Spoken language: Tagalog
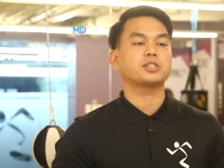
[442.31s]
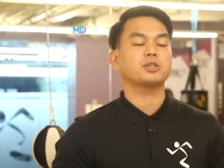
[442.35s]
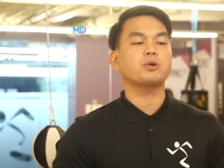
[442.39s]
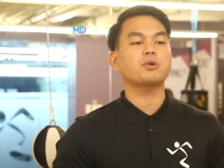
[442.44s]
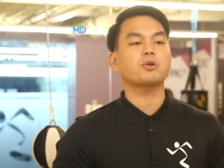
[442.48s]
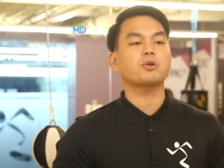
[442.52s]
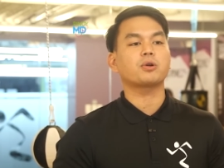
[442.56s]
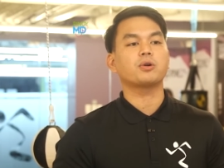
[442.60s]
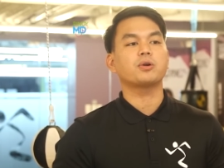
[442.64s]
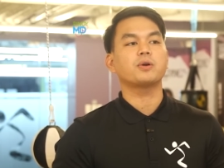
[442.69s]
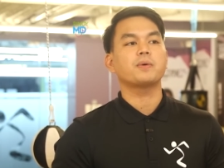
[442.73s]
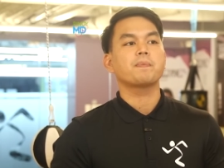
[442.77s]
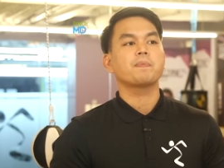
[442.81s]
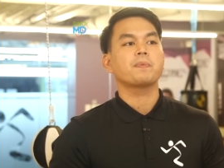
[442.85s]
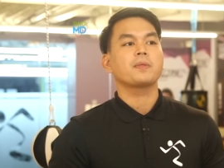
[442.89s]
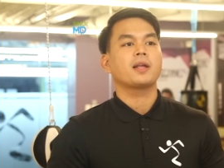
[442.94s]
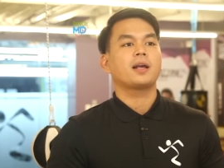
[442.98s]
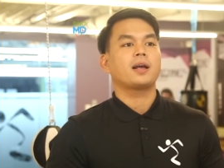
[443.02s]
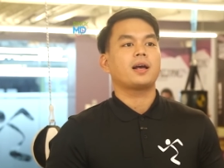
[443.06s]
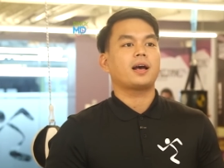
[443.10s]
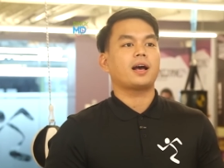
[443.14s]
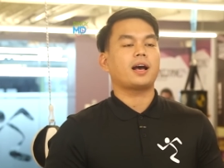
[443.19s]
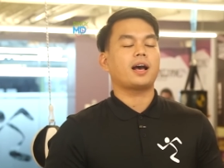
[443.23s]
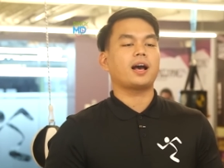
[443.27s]
Siguro,
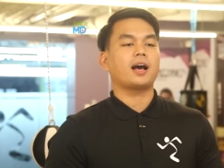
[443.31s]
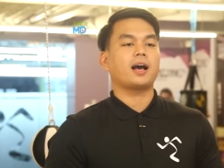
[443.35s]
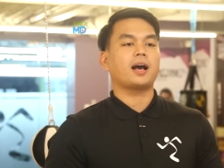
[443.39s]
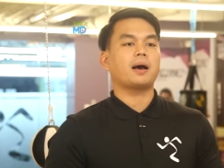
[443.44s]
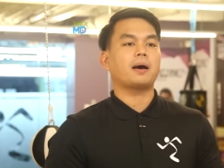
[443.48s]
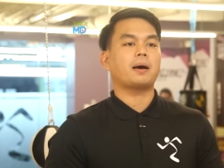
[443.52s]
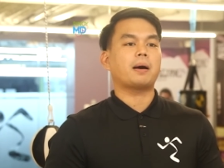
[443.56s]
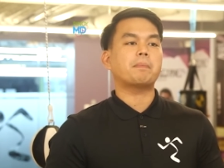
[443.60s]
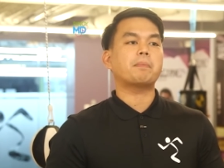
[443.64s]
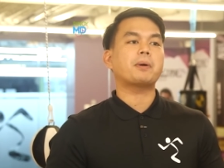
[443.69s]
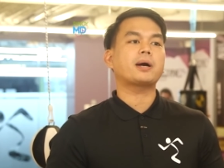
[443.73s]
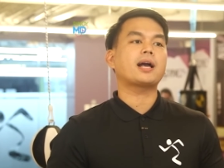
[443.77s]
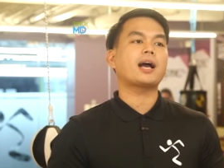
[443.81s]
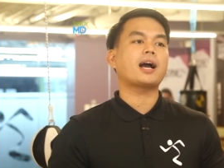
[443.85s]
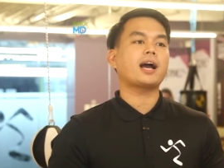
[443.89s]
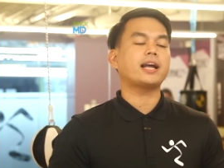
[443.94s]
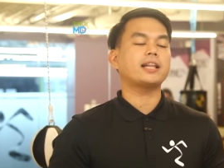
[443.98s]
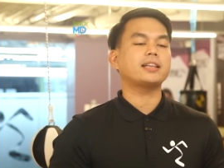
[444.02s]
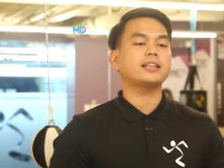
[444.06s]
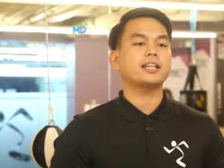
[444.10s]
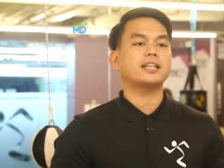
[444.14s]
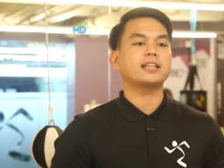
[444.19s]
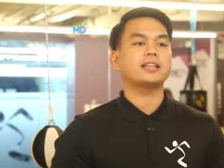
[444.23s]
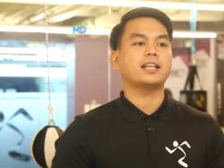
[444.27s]
uh, ang
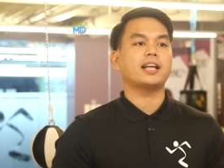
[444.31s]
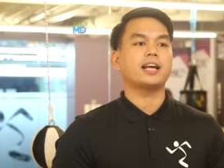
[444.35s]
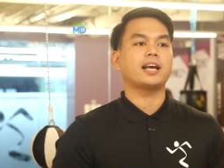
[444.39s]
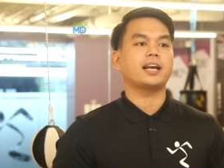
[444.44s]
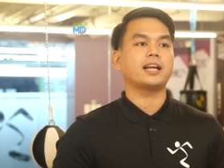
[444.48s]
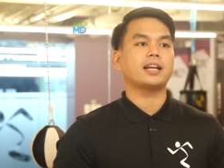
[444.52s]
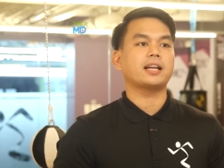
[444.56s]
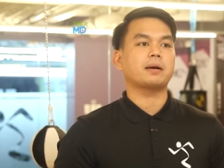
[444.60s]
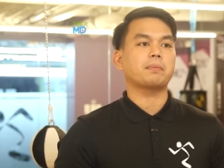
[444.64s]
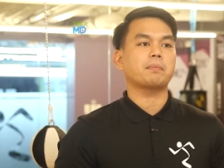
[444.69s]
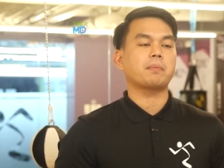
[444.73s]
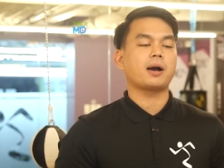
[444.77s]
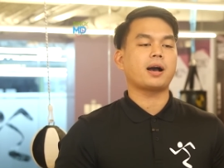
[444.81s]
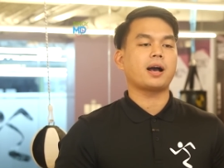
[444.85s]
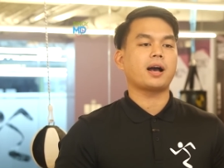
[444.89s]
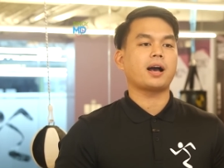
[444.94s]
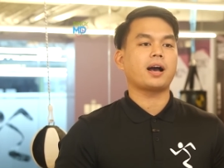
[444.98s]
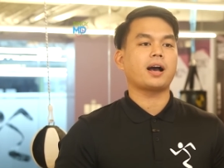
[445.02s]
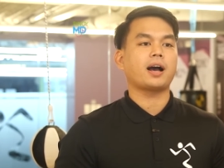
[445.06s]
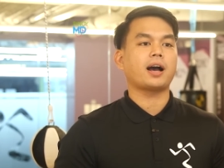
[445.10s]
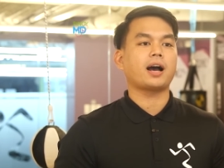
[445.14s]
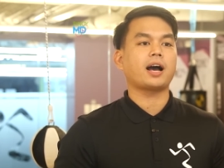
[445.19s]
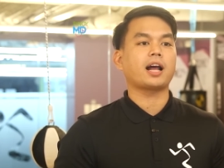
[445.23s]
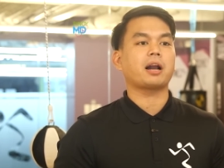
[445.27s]
pagkakaintindi ng mga
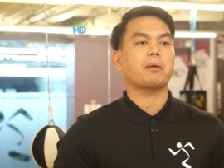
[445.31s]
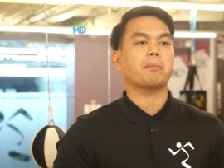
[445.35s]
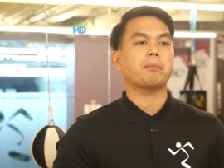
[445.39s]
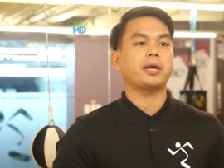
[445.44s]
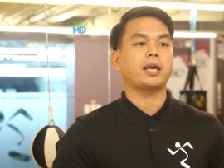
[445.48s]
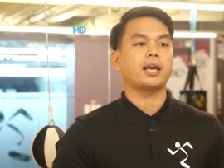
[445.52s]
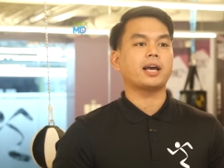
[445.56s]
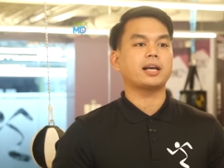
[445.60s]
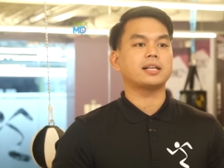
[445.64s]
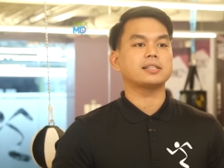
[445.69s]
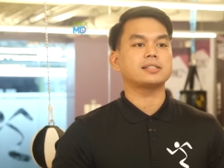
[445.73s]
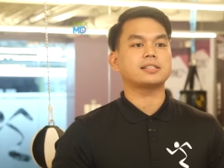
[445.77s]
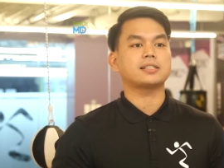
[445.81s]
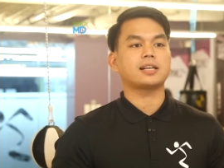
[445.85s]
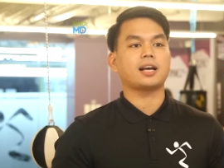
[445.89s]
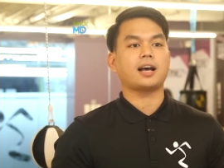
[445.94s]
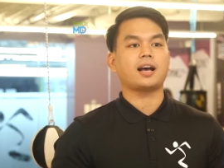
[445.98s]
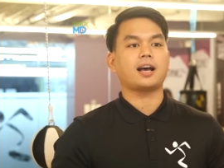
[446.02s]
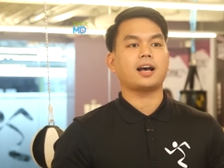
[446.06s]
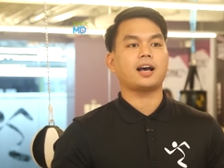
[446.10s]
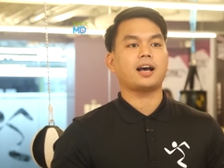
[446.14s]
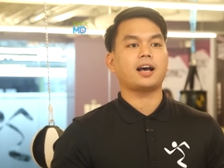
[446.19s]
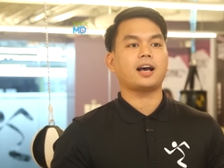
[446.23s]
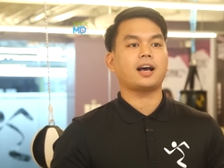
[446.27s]
karamihan
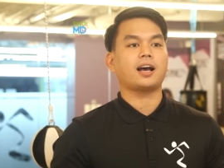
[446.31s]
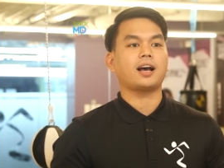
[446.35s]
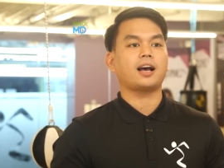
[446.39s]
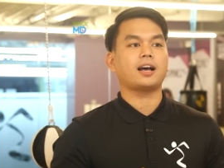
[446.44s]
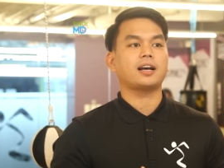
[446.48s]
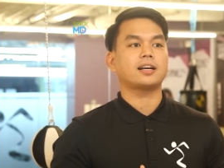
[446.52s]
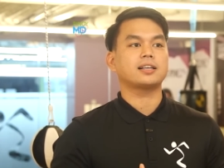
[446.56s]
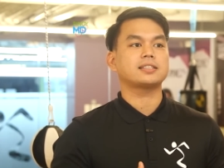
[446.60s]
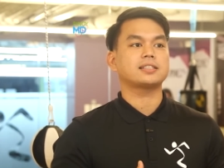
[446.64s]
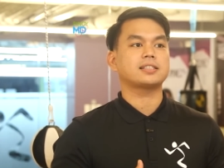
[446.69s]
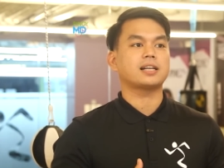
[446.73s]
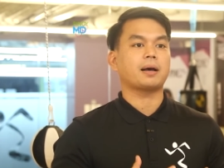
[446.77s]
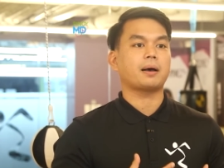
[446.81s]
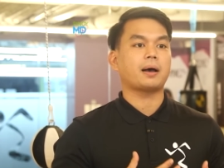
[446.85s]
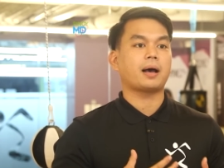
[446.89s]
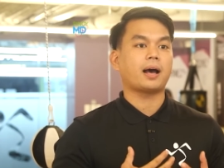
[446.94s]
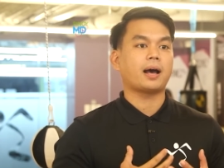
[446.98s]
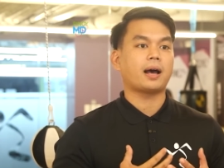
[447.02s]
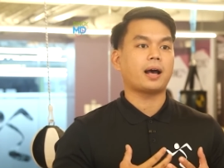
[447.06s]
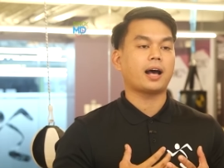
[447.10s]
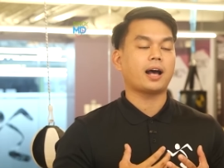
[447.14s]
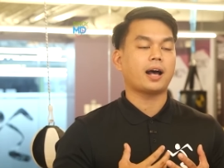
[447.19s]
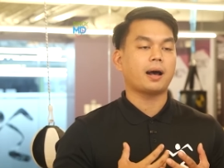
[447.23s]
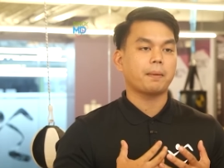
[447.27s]
sa,
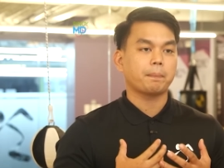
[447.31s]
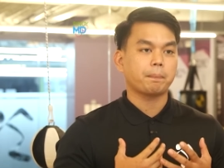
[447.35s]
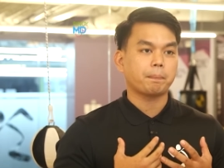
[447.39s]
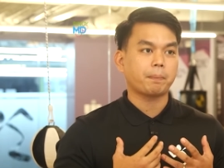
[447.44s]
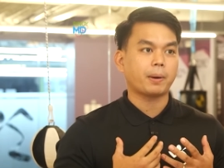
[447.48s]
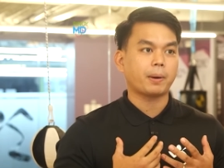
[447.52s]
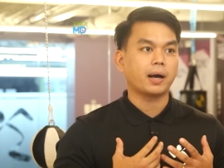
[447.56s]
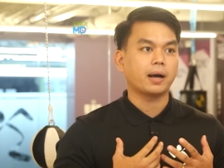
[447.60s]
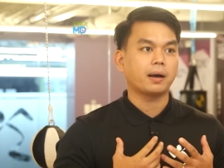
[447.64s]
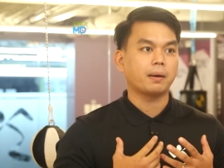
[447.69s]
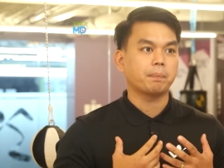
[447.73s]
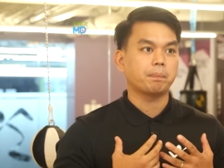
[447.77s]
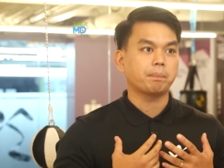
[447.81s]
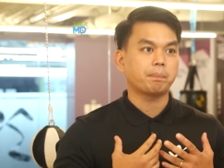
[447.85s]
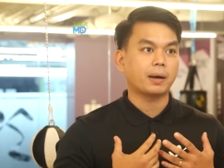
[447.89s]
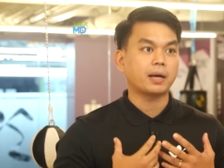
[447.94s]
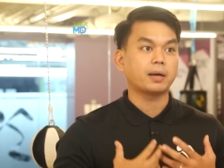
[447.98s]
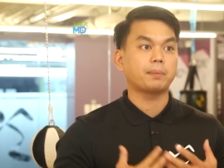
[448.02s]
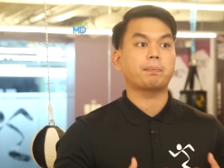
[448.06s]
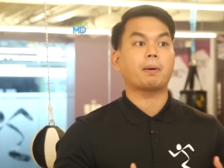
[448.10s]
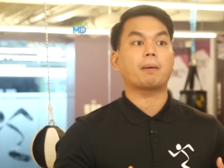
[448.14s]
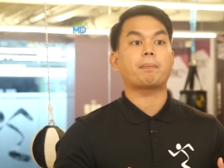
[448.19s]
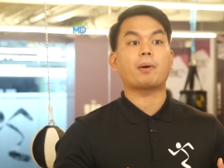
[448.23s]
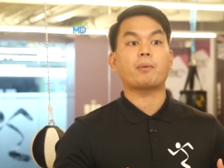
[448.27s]
sa uh, pag,
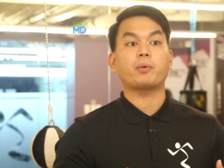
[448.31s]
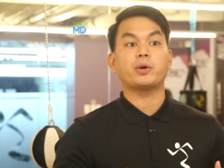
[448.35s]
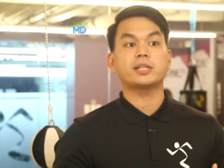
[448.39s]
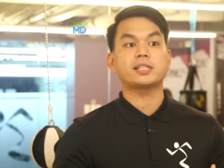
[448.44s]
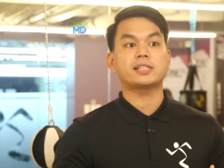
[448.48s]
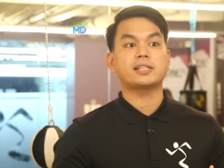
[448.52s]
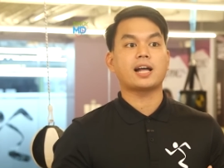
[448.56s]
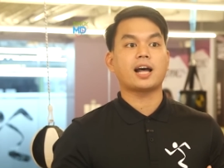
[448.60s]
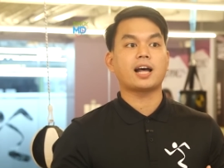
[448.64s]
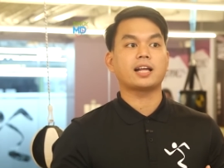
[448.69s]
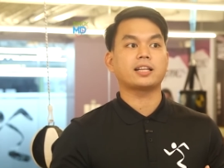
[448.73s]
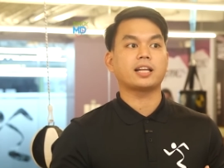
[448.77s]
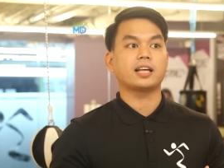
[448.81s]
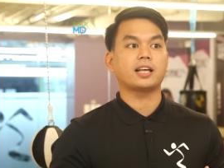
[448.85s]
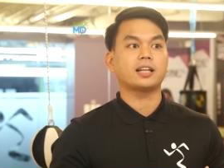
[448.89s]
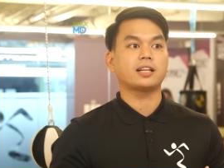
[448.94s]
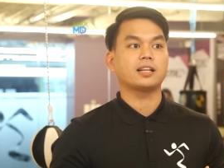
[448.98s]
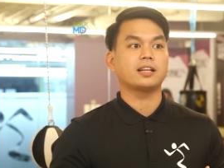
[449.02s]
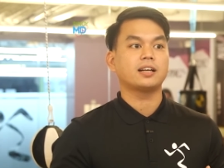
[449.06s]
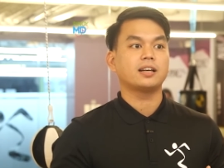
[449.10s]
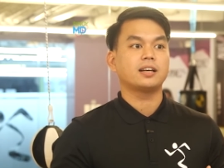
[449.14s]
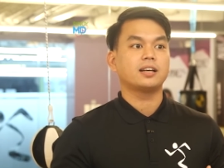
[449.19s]
pagpapawis natin,